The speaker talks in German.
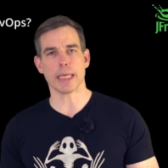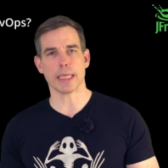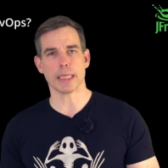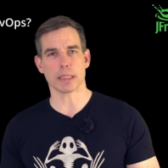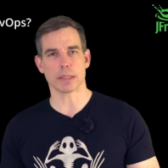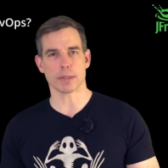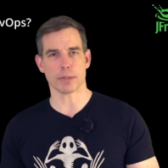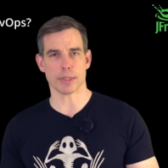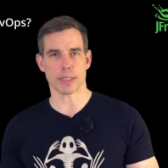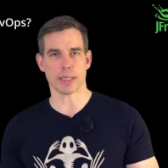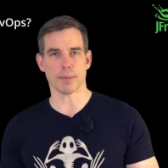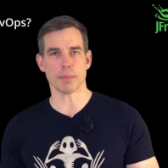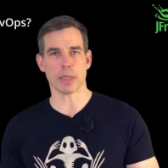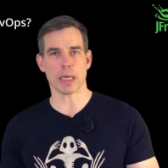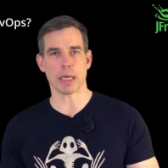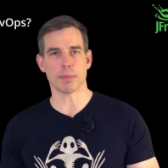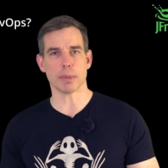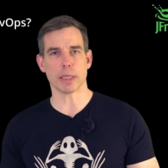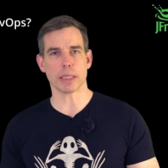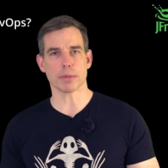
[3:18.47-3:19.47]
enger
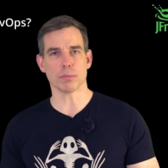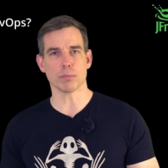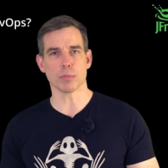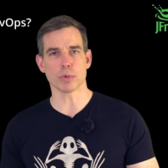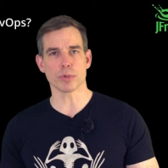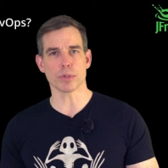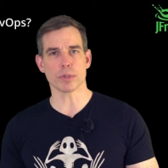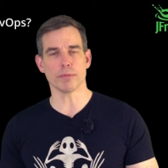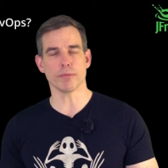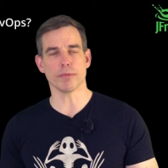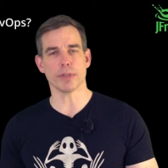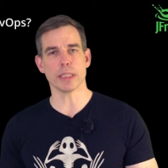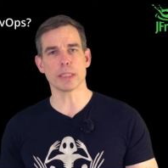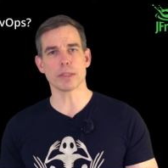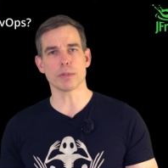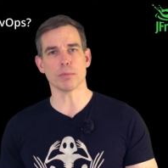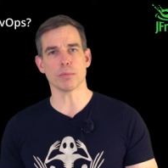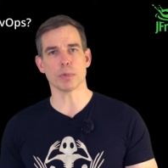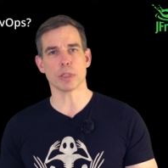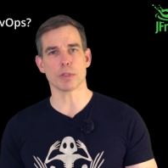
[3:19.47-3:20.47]
zusammenarbeiten mussten, weil
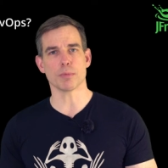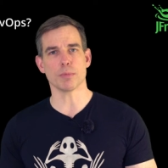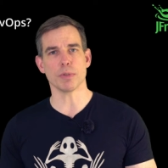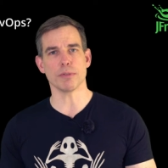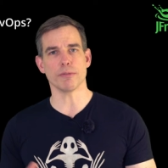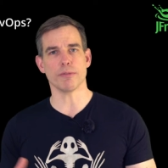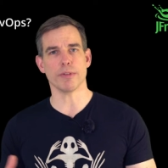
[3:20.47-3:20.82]
zum Beispiel,